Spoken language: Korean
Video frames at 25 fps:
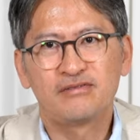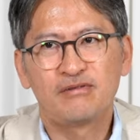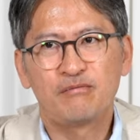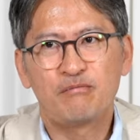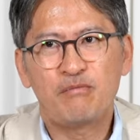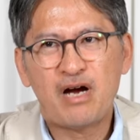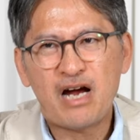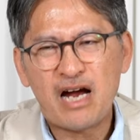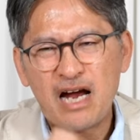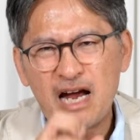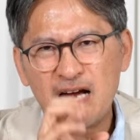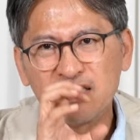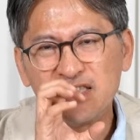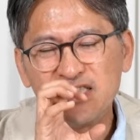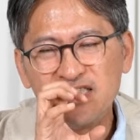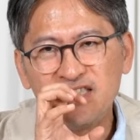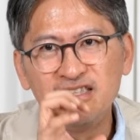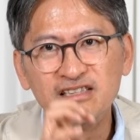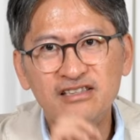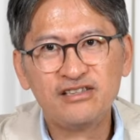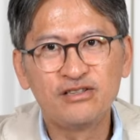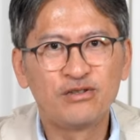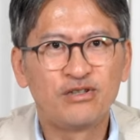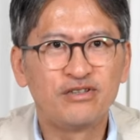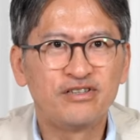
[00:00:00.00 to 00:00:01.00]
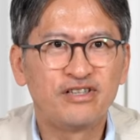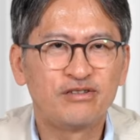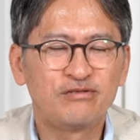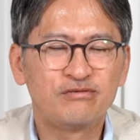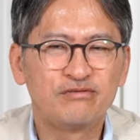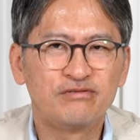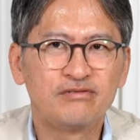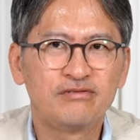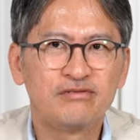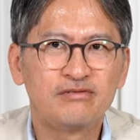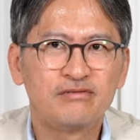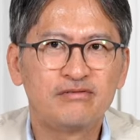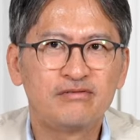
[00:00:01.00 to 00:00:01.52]
막 일을
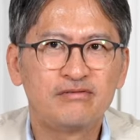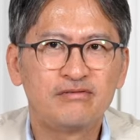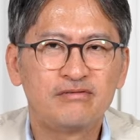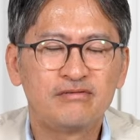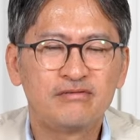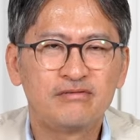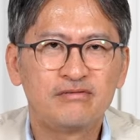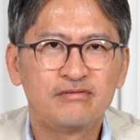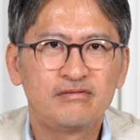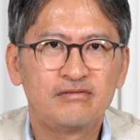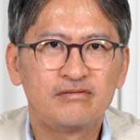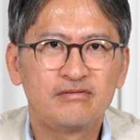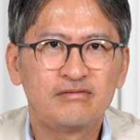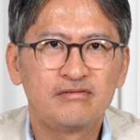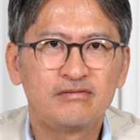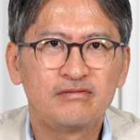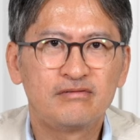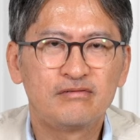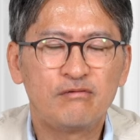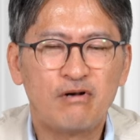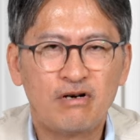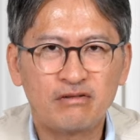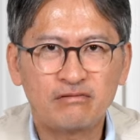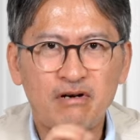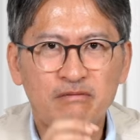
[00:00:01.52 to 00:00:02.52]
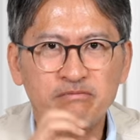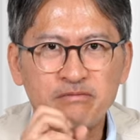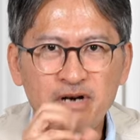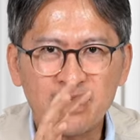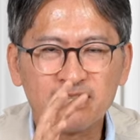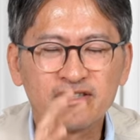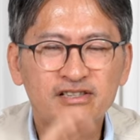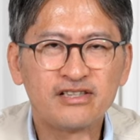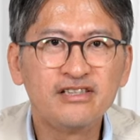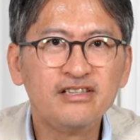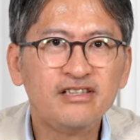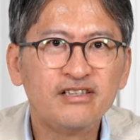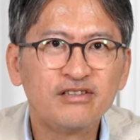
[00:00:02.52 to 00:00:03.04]
드러내고
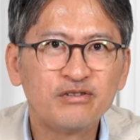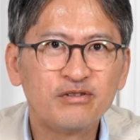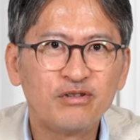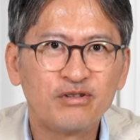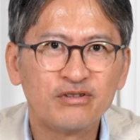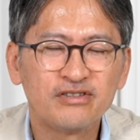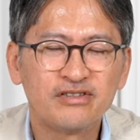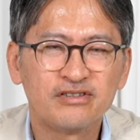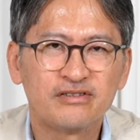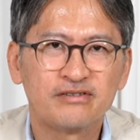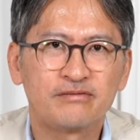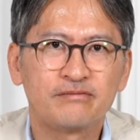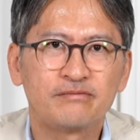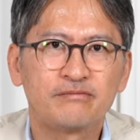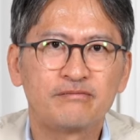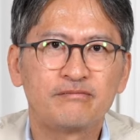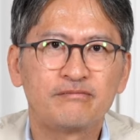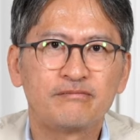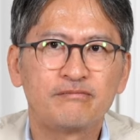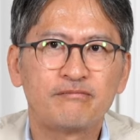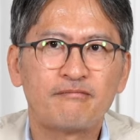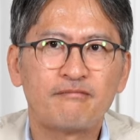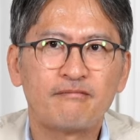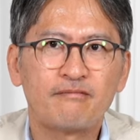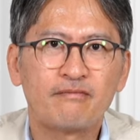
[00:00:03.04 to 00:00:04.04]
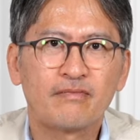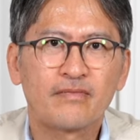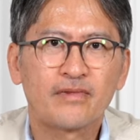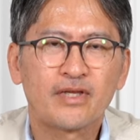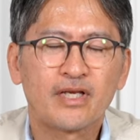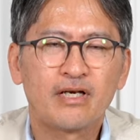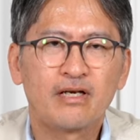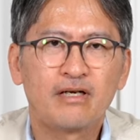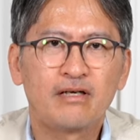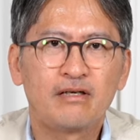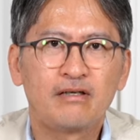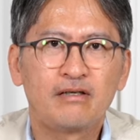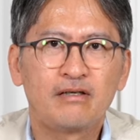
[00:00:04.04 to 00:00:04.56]
꽉꽉꽉 짓는 거는
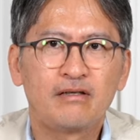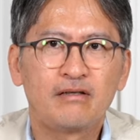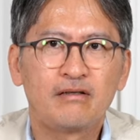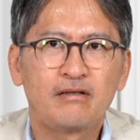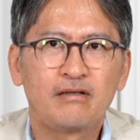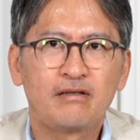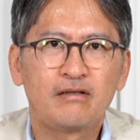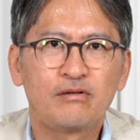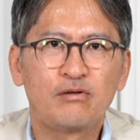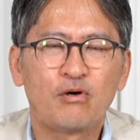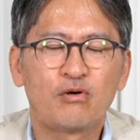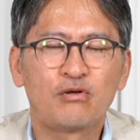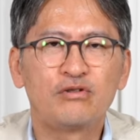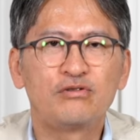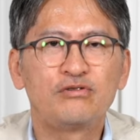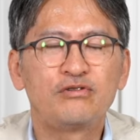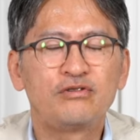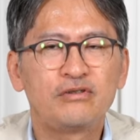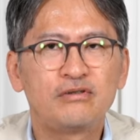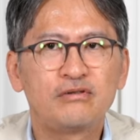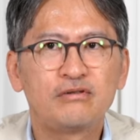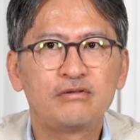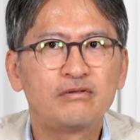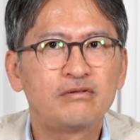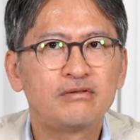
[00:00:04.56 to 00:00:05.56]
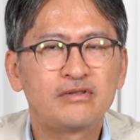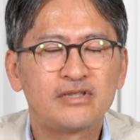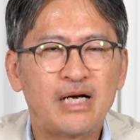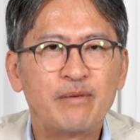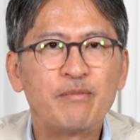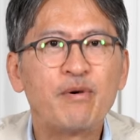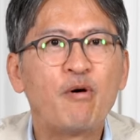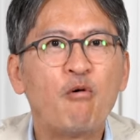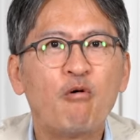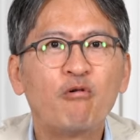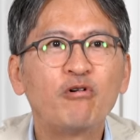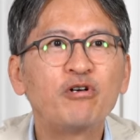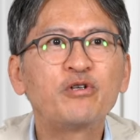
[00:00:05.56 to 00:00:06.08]
너를
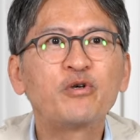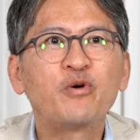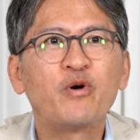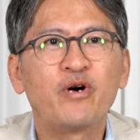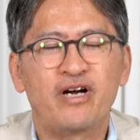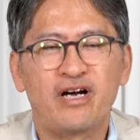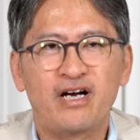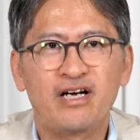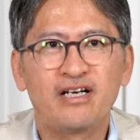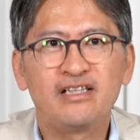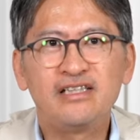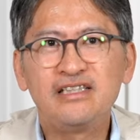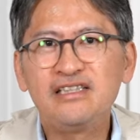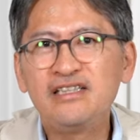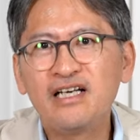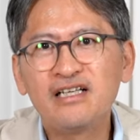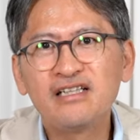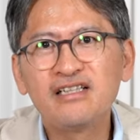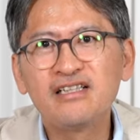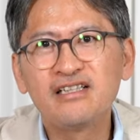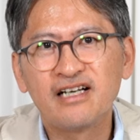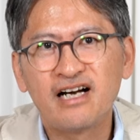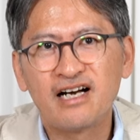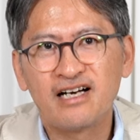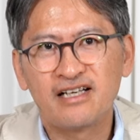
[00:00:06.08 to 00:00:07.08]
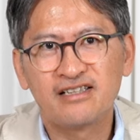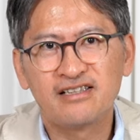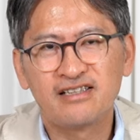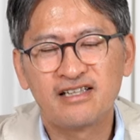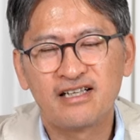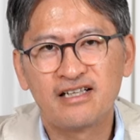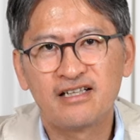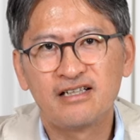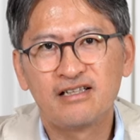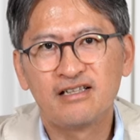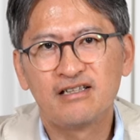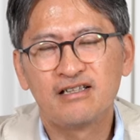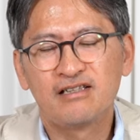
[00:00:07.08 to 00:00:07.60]
잡아먹을 거야 이 얘기가
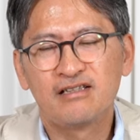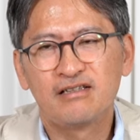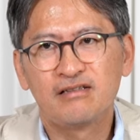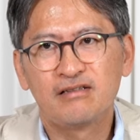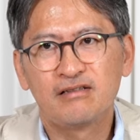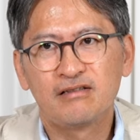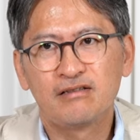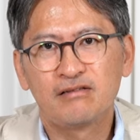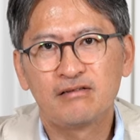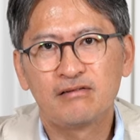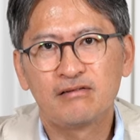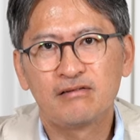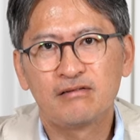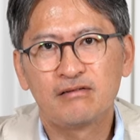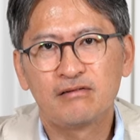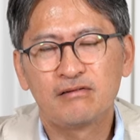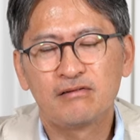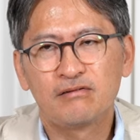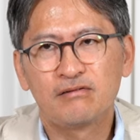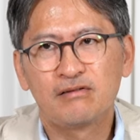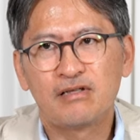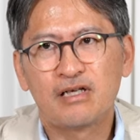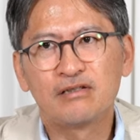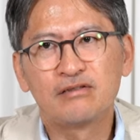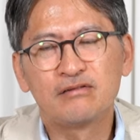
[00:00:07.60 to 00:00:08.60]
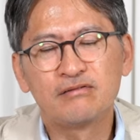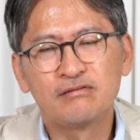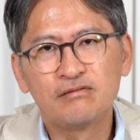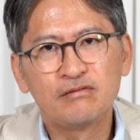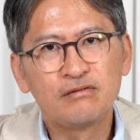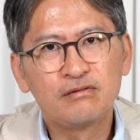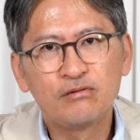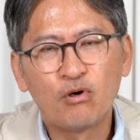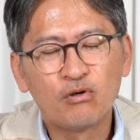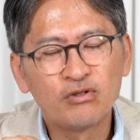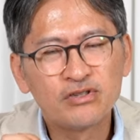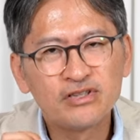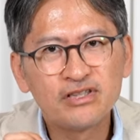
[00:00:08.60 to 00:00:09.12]
아니라 나는
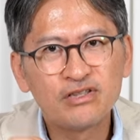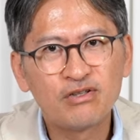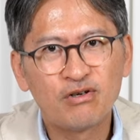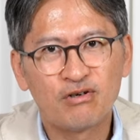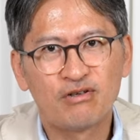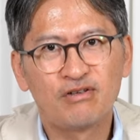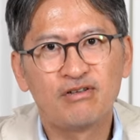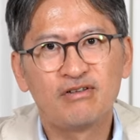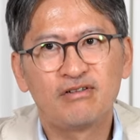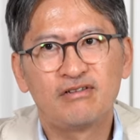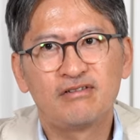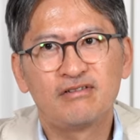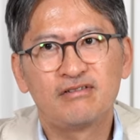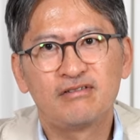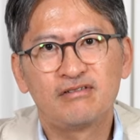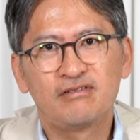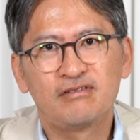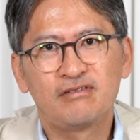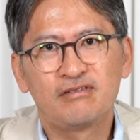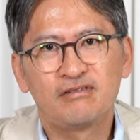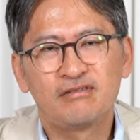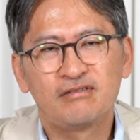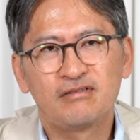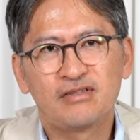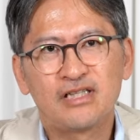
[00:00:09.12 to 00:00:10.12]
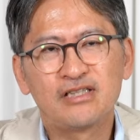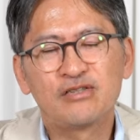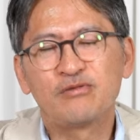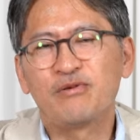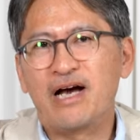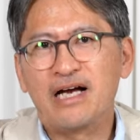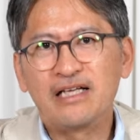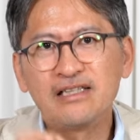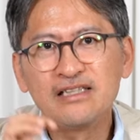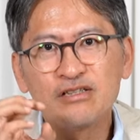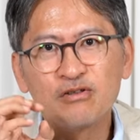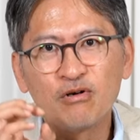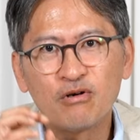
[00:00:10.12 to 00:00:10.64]
너 싫어 난 지금
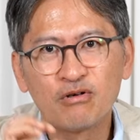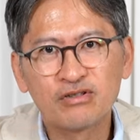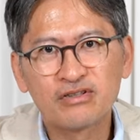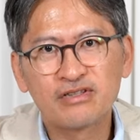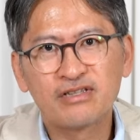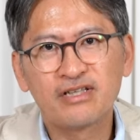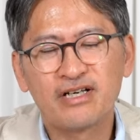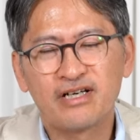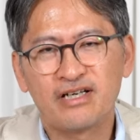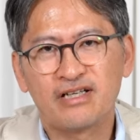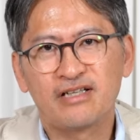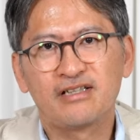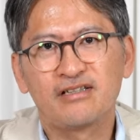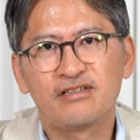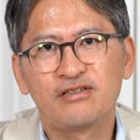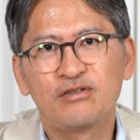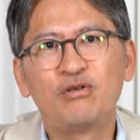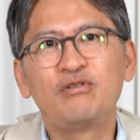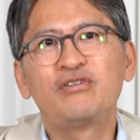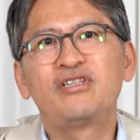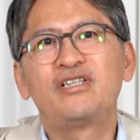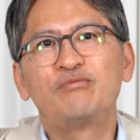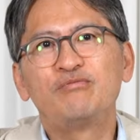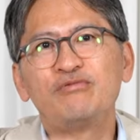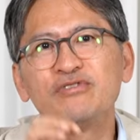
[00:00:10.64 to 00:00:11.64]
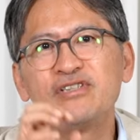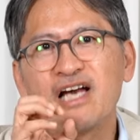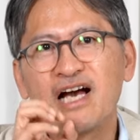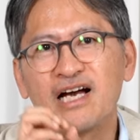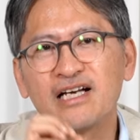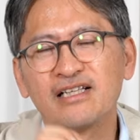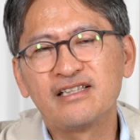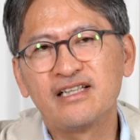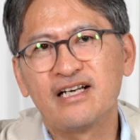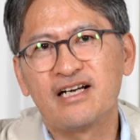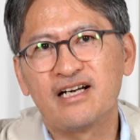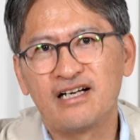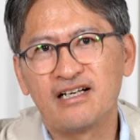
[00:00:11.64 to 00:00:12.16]
아닌 것 같아 그럴 기분이
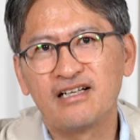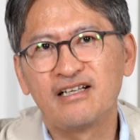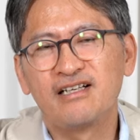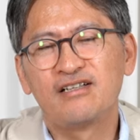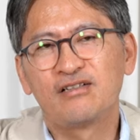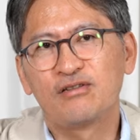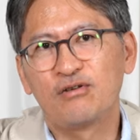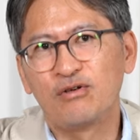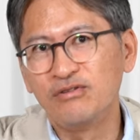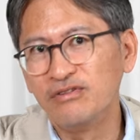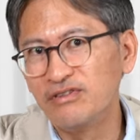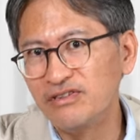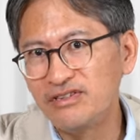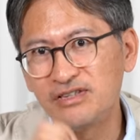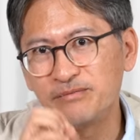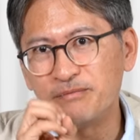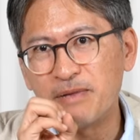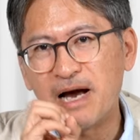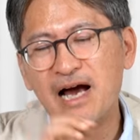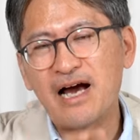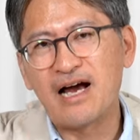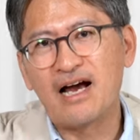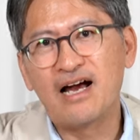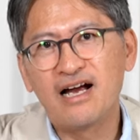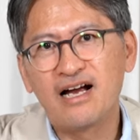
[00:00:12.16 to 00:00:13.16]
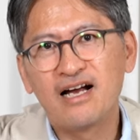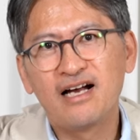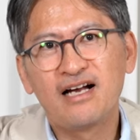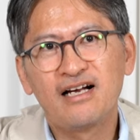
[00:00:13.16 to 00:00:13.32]
아니야 건드리지 마